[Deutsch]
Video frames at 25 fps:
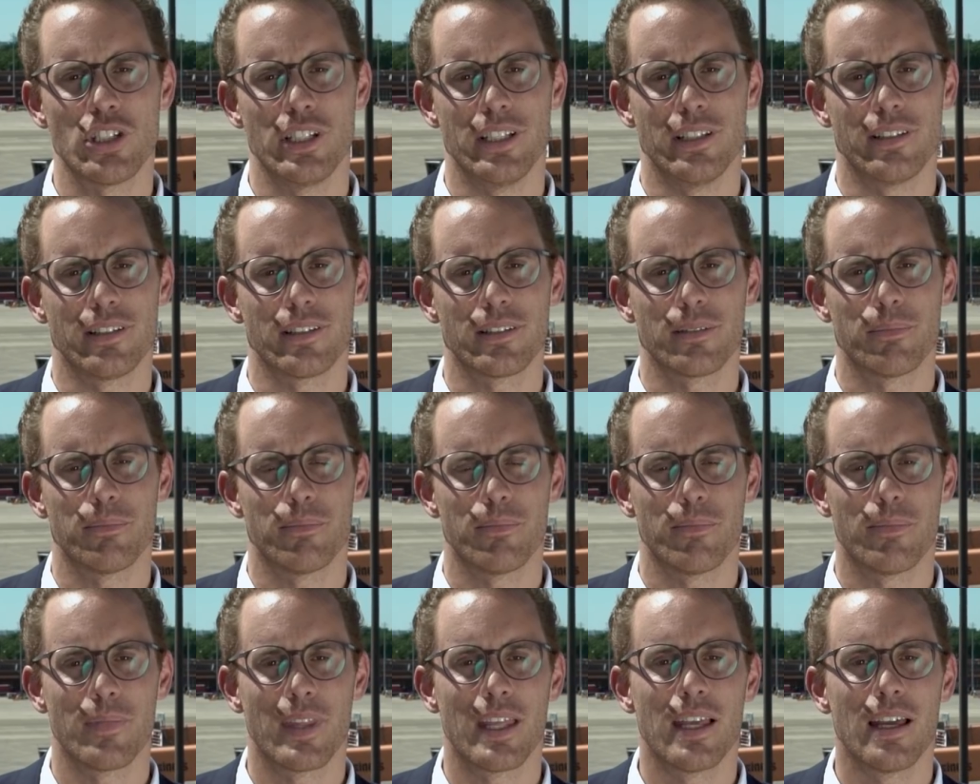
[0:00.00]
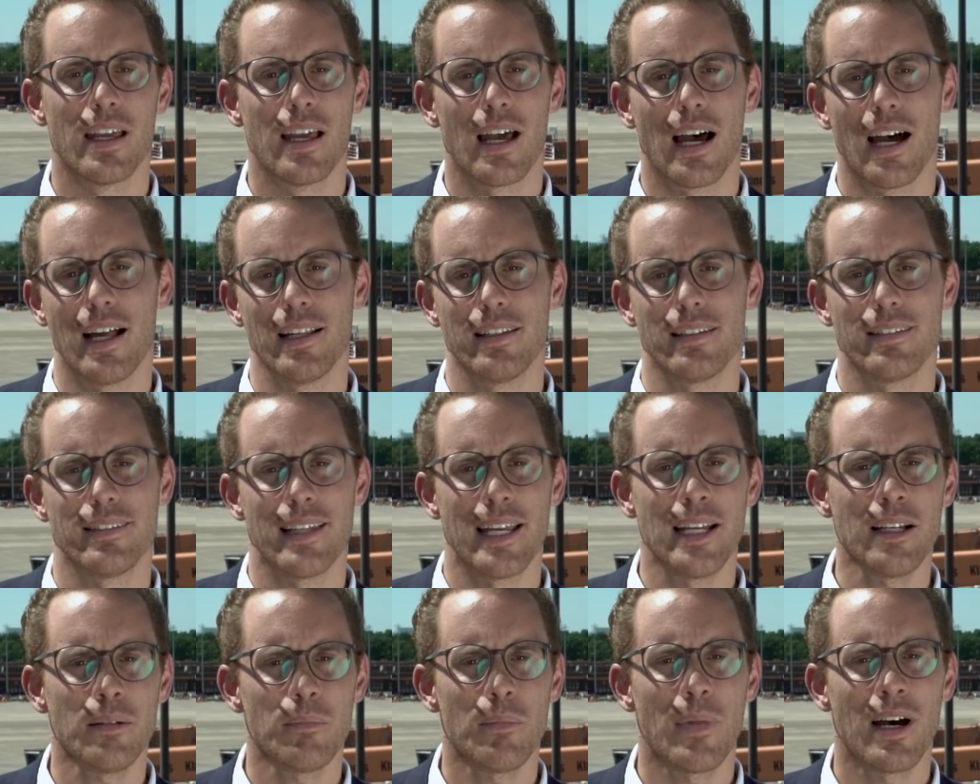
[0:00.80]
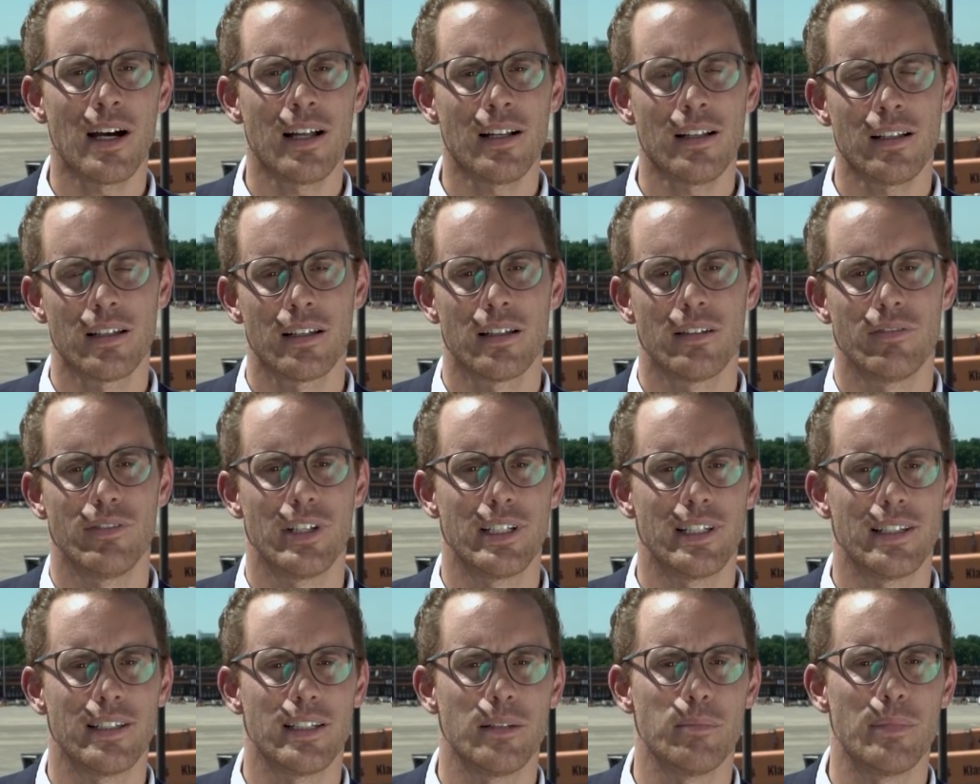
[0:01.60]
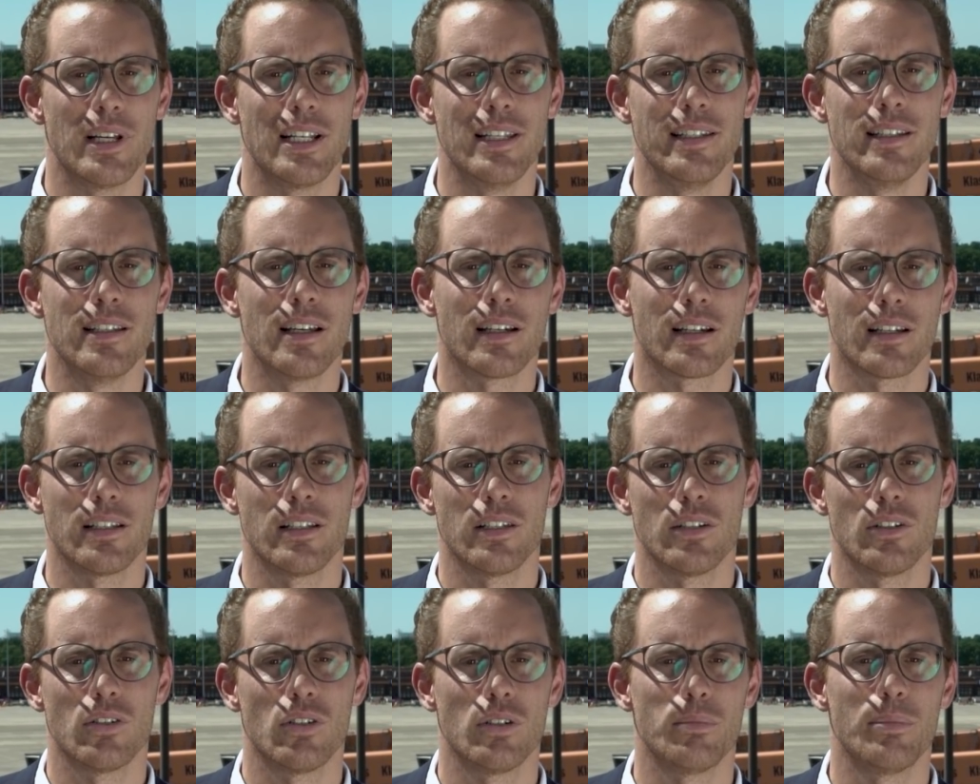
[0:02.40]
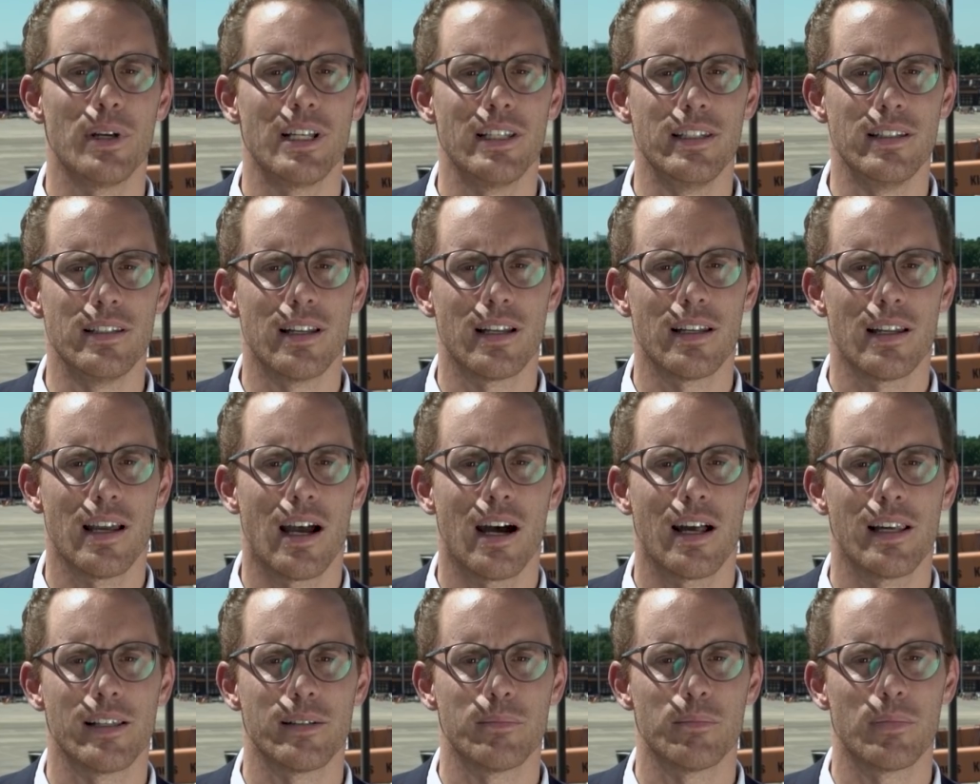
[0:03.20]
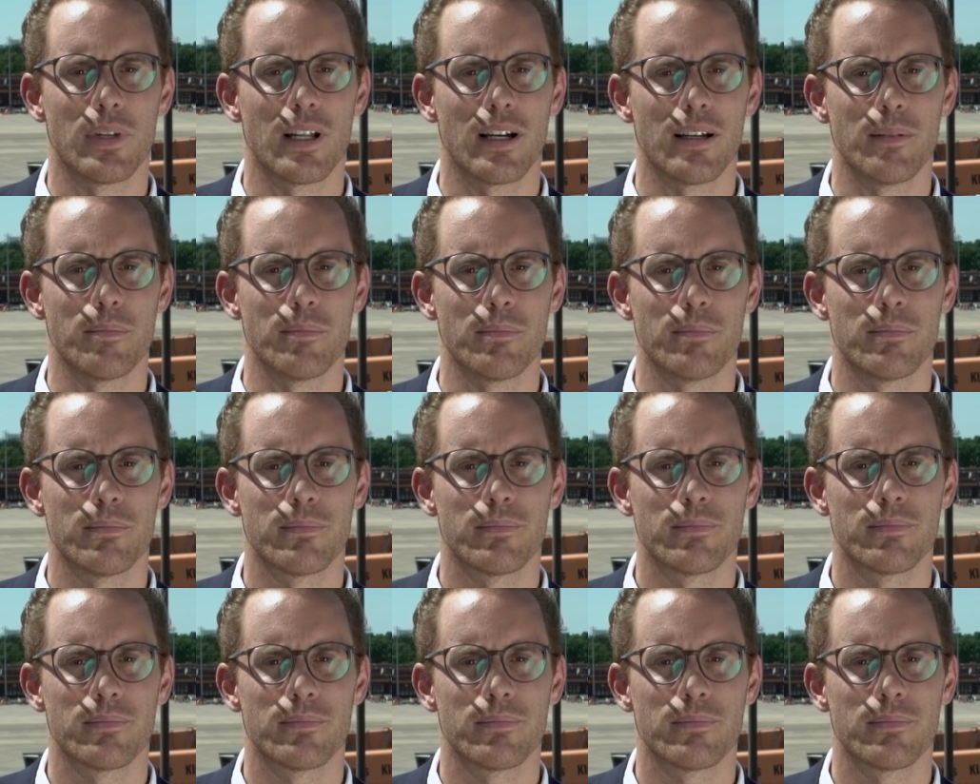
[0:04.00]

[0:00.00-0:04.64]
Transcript: schließt, als Denkmal wird er den Berlinerinnen und Berlinern erhalten bleiben.